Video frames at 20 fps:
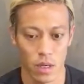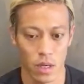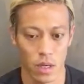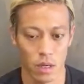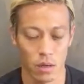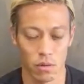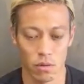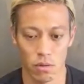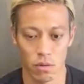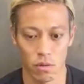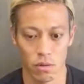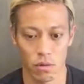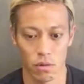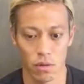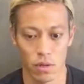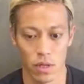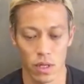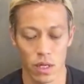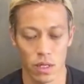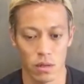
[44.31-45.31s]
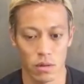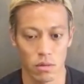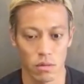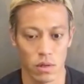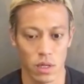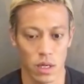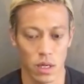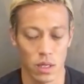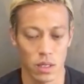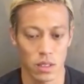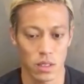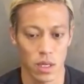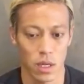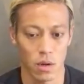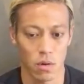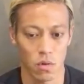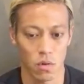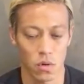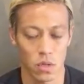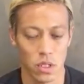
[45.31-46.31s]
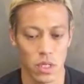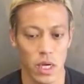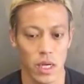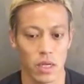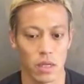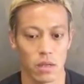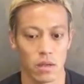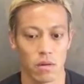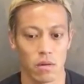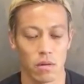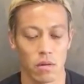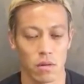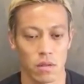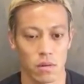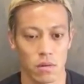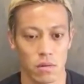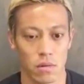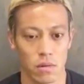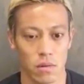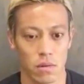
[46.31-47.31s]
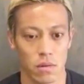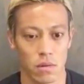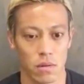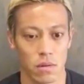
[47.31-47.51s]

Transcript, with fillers: あのなんとか成功したいっていうその